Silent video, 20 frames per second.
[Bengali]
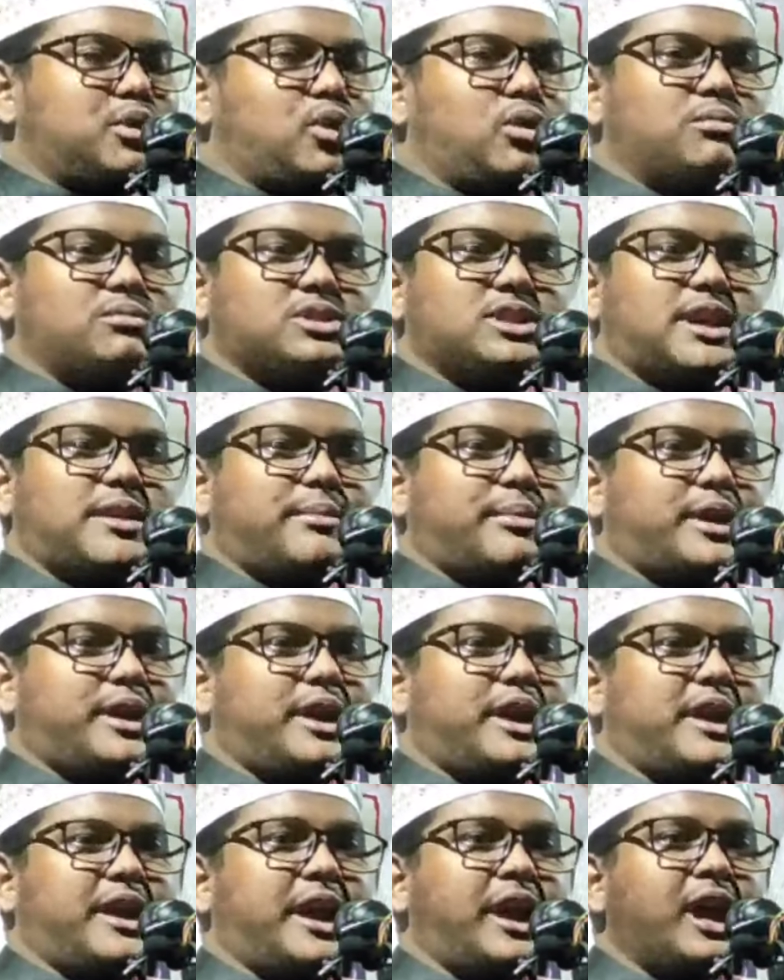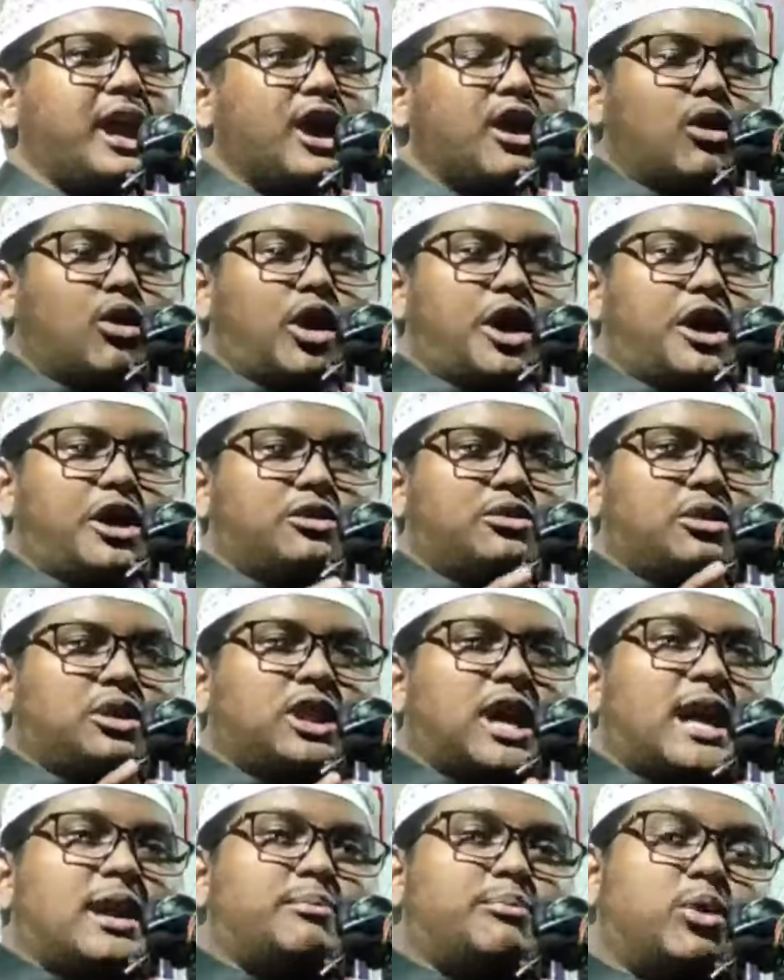হোম যাবে হয়তো
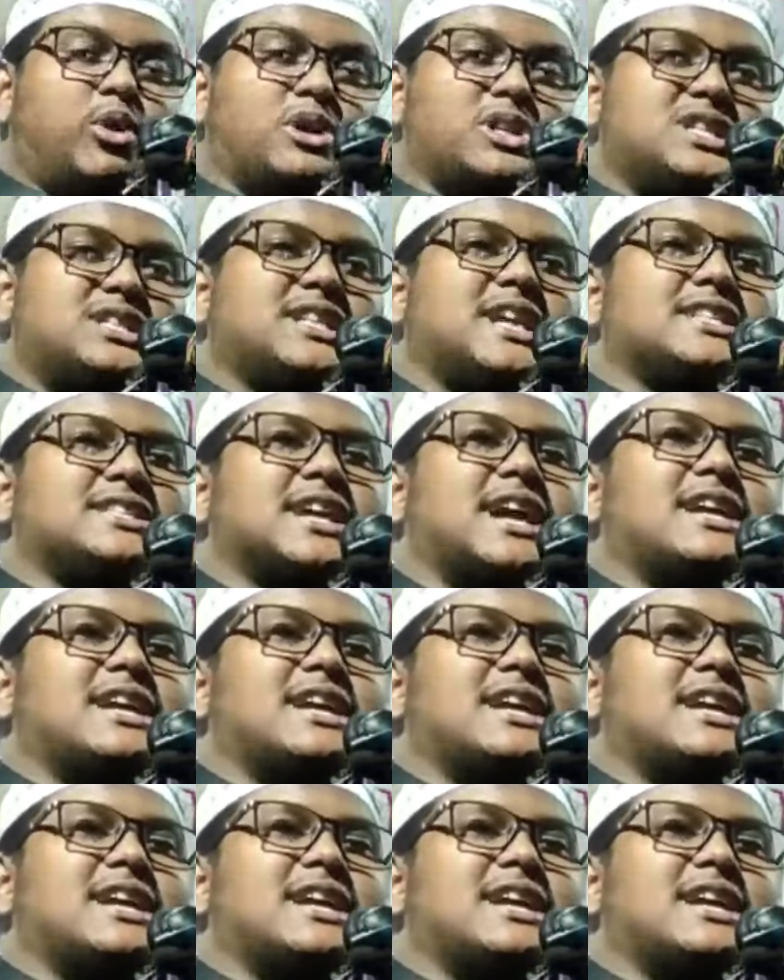তার পঞ্চাশ